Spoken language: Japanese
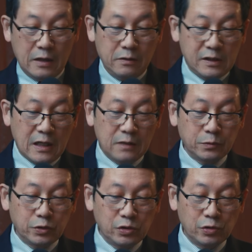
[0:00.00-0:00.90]

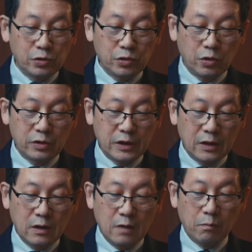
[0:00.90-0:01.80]
エルサレム入場
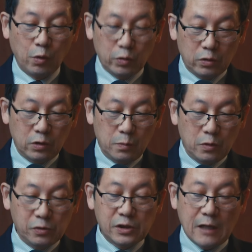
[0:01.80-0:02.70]
に最
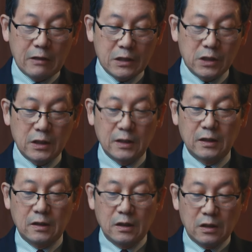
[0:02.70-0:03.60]
もふさわし
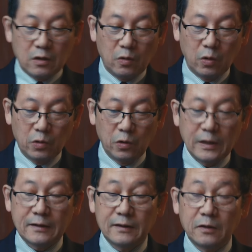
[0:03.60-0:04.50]
い行
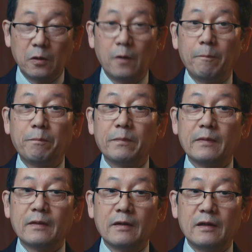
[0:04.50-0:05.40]
動だったと
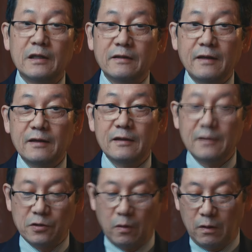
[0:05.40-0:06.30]
言っていい
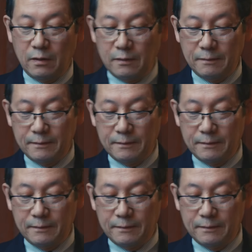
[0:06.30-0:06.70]
でしょう。